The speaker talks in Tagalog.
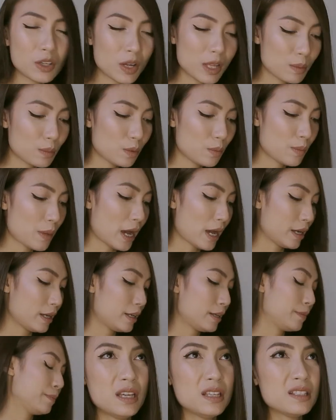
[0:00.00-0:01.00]
Hindi ko alam mo
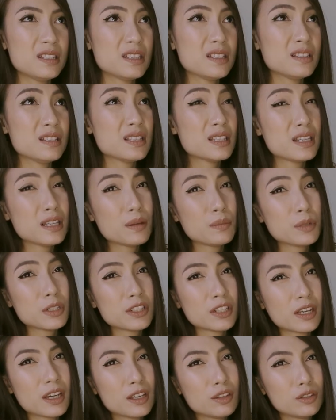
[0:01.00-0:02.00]
bakit. And since di naman
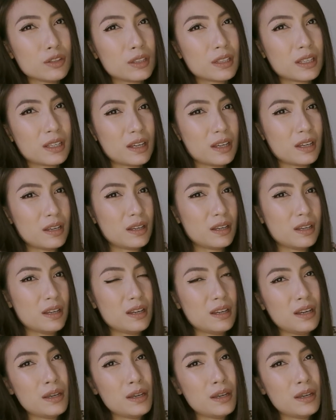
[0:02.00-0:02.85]
siya ganun ka,